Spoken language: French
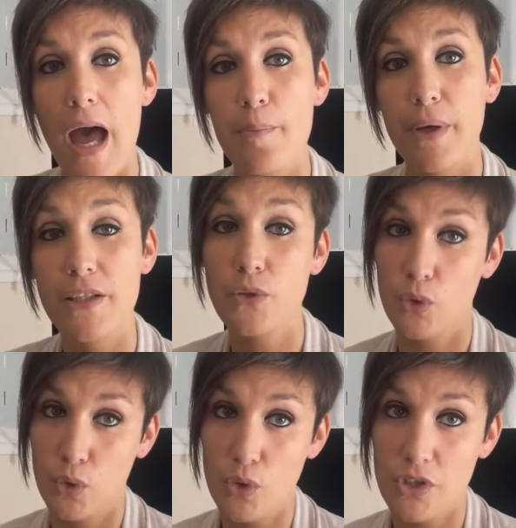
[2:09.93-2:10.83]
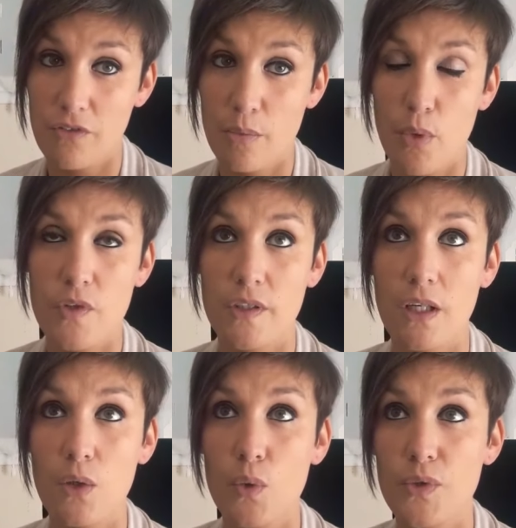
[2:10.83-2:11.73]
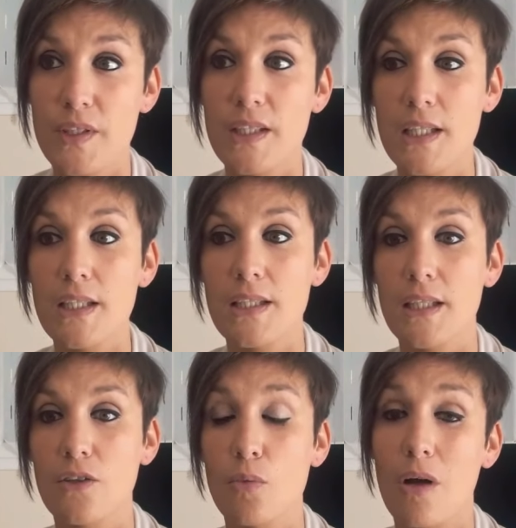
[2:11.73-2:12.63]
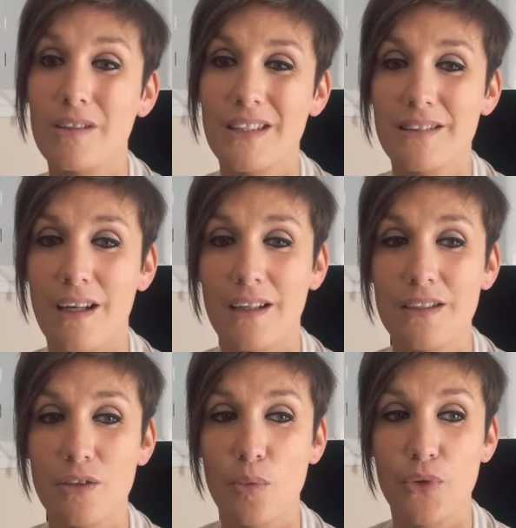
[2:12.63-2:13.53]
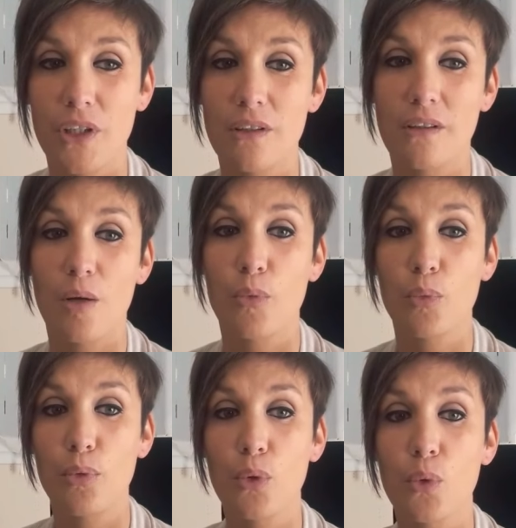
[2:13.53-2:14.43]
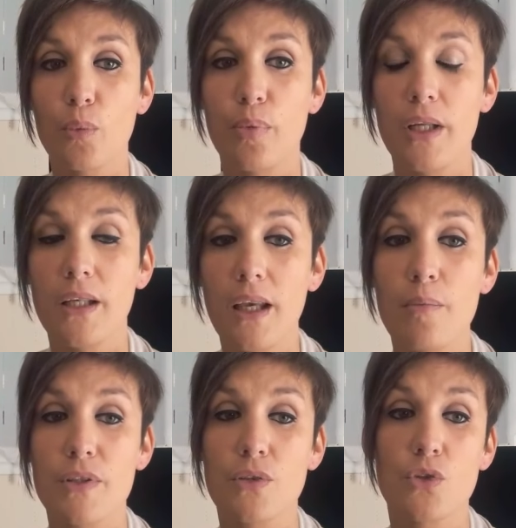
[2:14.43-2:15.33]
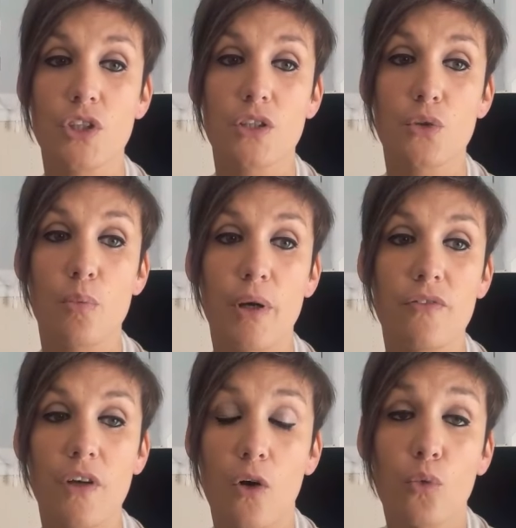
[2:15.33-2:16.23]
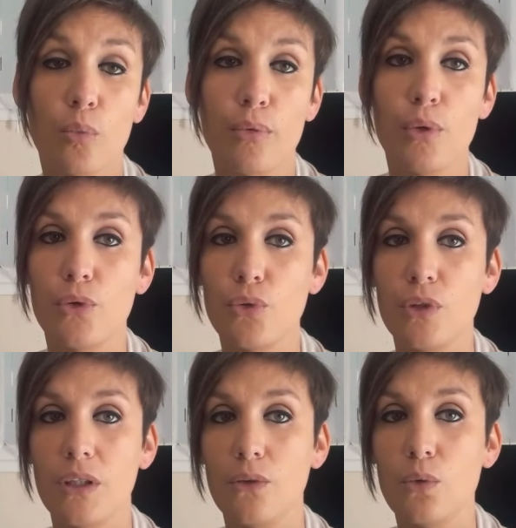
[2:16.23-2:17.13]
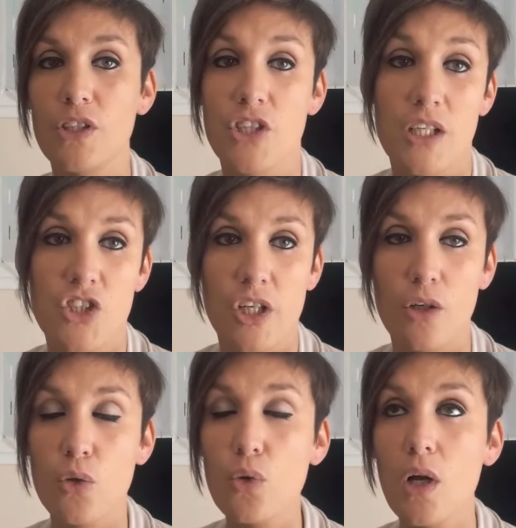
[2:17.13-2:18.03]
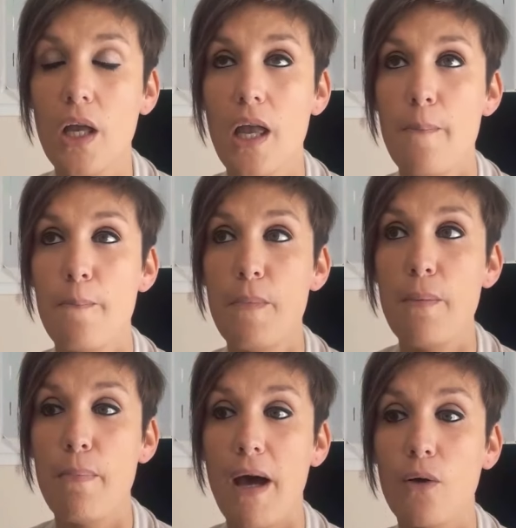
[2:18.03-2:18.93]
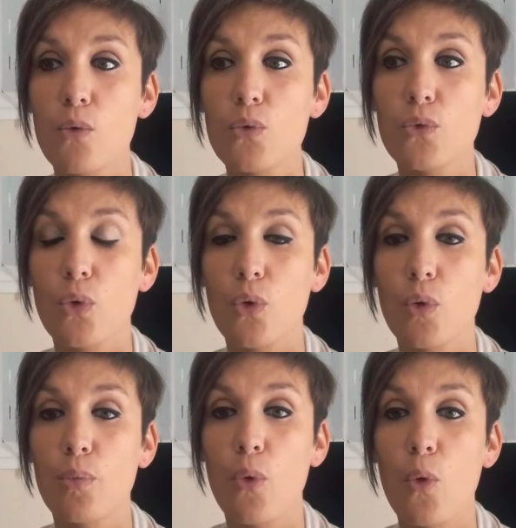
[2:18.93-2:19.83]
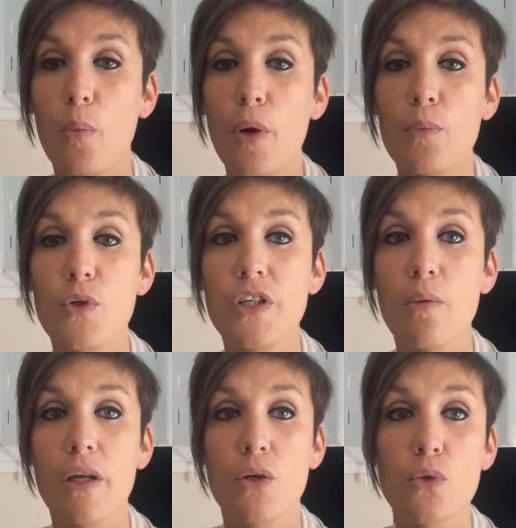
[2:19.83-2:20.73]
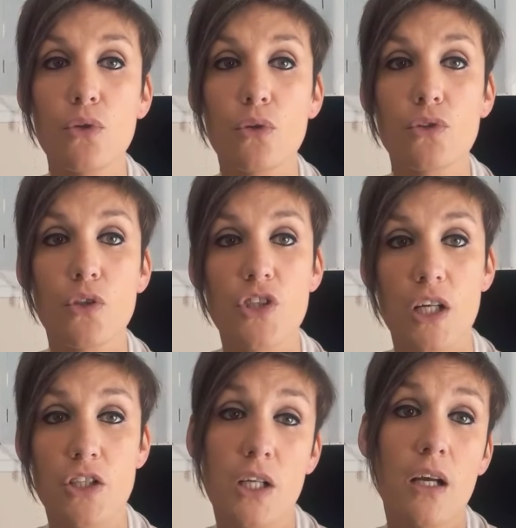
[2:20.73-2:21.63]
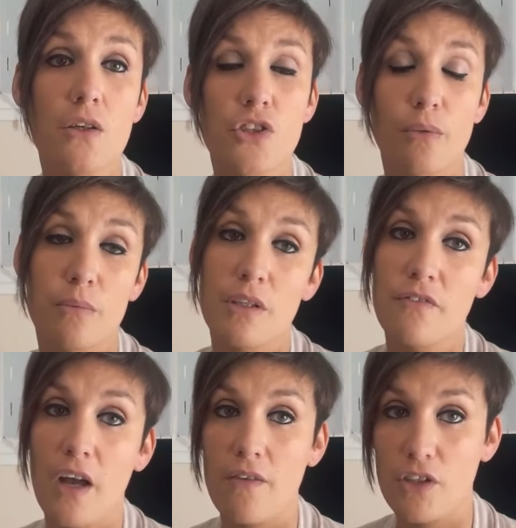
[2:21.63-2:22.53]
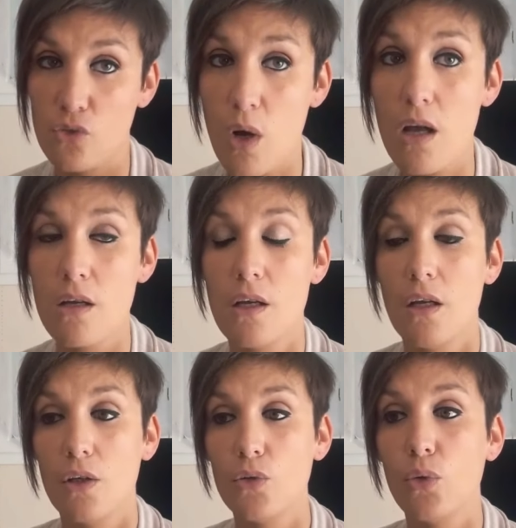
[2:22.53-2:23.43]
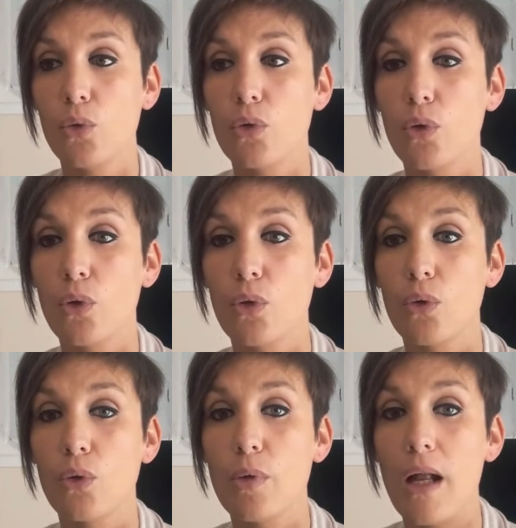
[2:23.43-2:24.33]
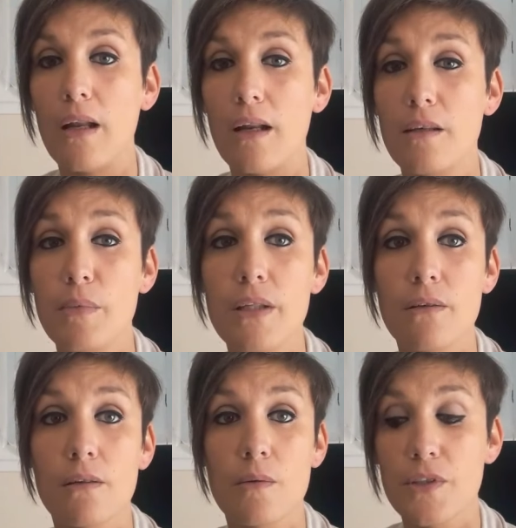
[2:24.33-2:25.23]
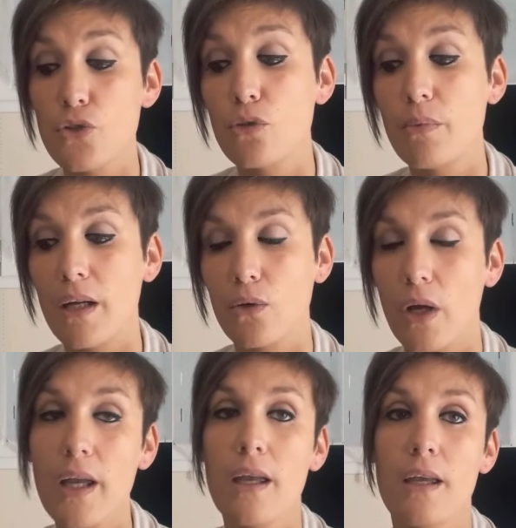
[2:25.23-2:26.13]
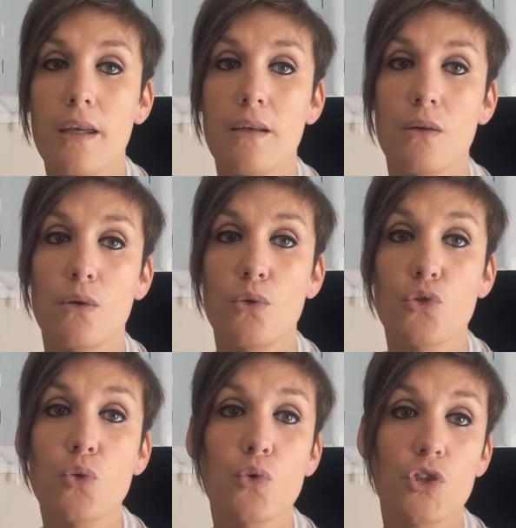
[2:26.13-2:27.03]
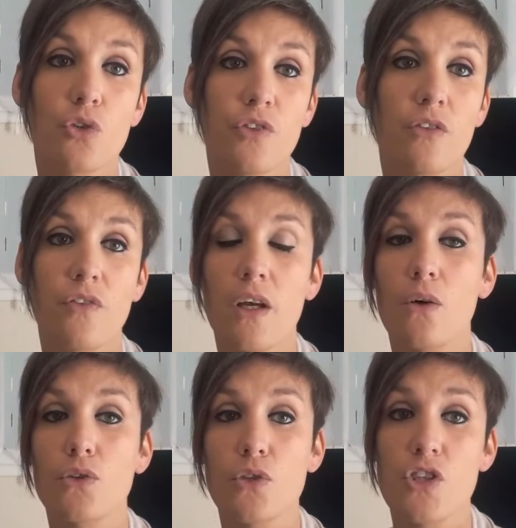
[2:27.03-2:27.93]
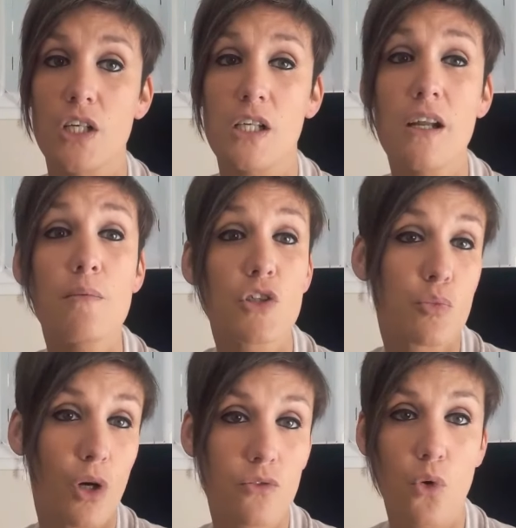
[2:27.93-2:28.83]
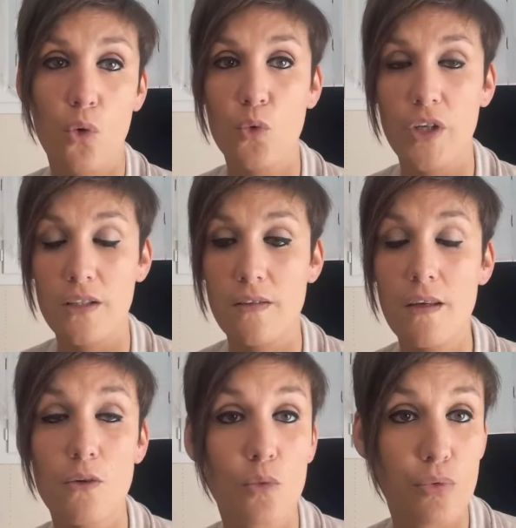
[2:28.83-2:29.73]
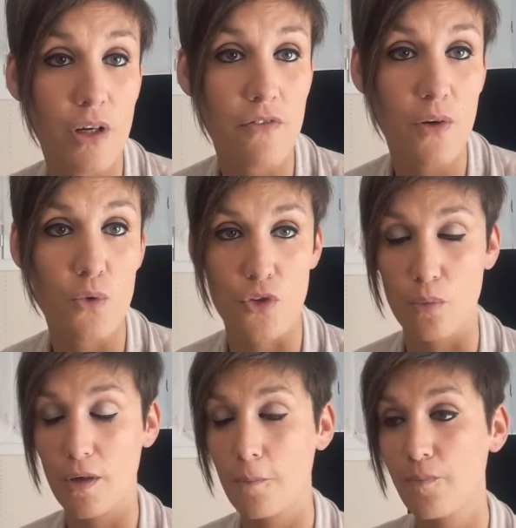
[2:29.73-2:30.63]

Après, ce que j'avais pensé aussi, c'est que bon, ça, ça risque peut-être d'être un peu plus compliqué parce que je risque pas de faire non plus euh, tous les challenges d'un coup. Mais par contre, euh, pourquoi pas me dire, bah écoute, euh, ce challenge-là, j'aimerais bien le faire avec toi. Donc, bah, à la limite, comme ça, je le marquerai et le jour où j'ai envie de faire ce challenge-là, bah, je pourrais vous recontacter et on pourrait le faire ensemble.